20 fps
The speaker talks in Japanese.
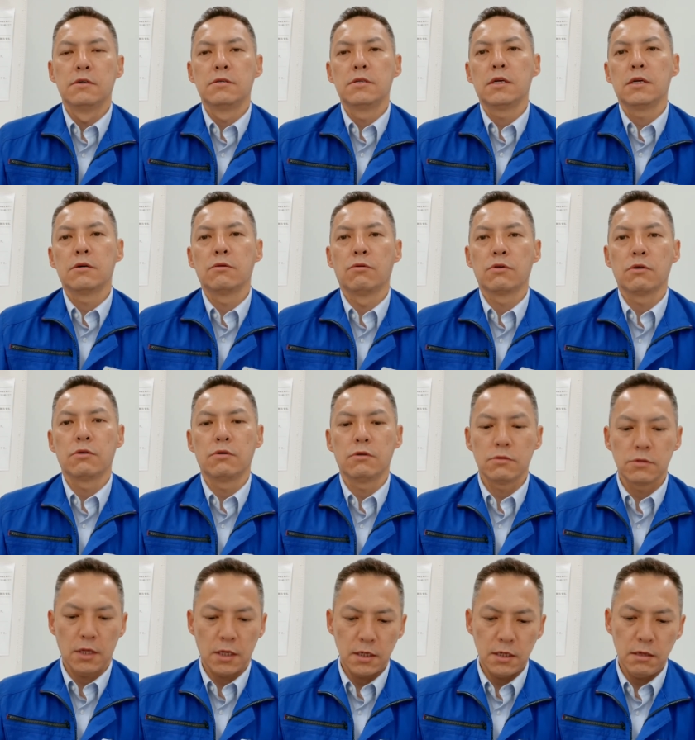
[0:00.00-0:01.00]
ウンにご協
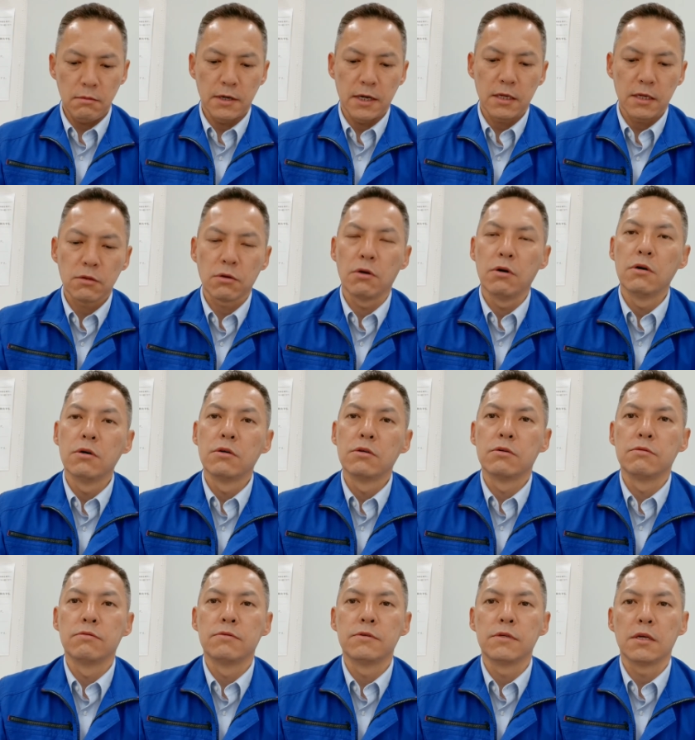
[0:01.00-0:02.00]
力できればなと
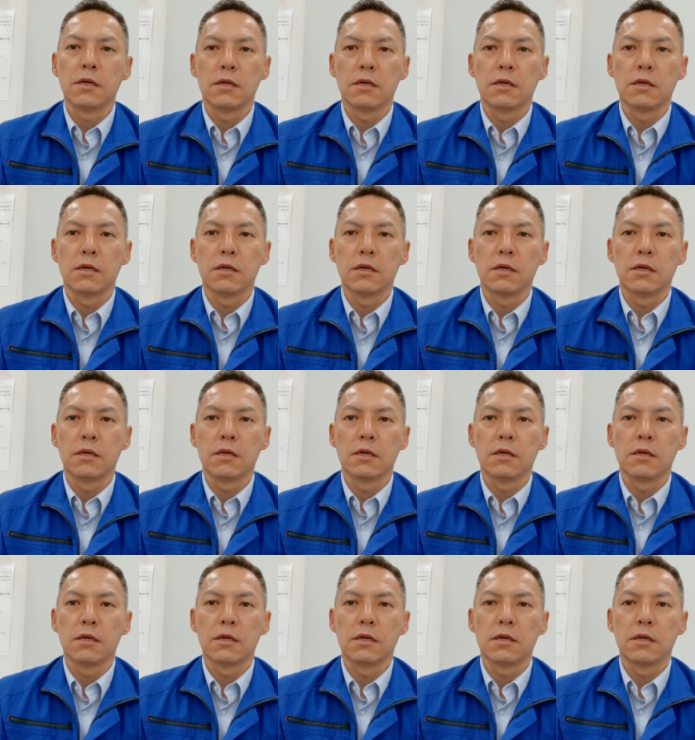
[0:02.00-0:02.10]
いうふう